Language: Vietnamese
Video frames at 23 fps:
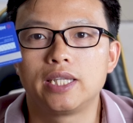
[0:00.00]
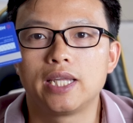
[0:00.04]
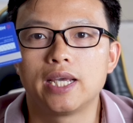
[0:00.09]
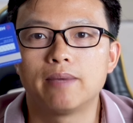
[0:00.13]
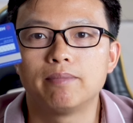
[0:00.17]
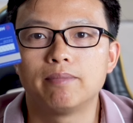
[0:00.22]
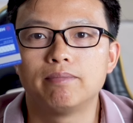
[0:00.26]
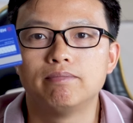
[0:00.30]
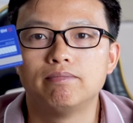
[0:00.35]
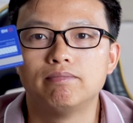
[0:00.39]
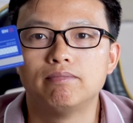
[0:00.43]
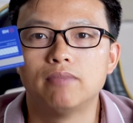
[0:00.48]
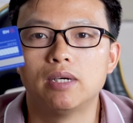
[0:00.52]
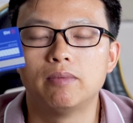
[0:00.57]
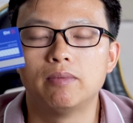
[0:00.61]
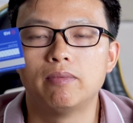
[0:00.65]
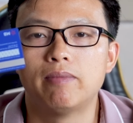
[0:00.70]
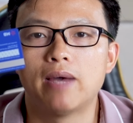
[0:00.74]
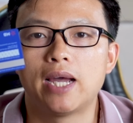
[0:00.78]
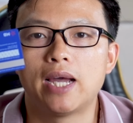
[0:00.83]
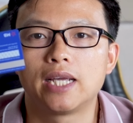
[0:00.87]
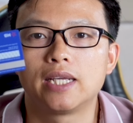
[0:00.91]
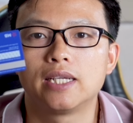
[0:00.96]
tê em em bê
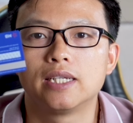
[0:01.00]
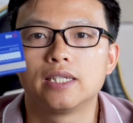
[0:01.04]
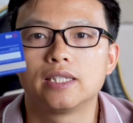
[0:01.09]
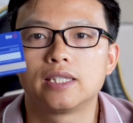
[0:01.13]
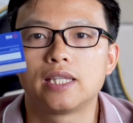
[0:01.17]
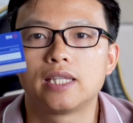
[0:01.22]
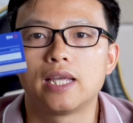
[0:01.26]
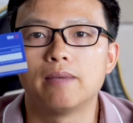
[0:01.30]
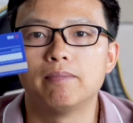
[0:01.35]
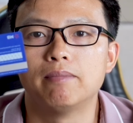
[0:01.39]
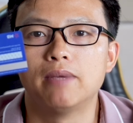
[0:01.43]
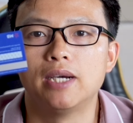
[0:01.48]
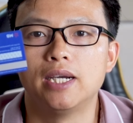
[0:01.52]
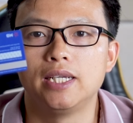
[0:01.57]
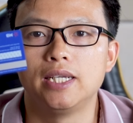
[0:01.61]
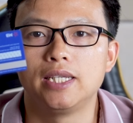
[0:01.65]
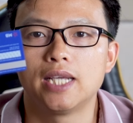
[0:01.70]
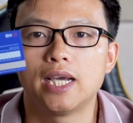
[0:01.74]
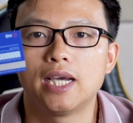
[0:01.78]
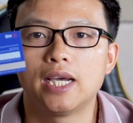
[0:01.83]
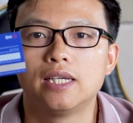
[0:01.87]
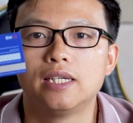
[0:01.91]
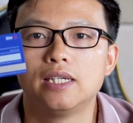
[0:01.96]
Bank thẻ mới
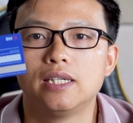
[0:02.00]
nhé.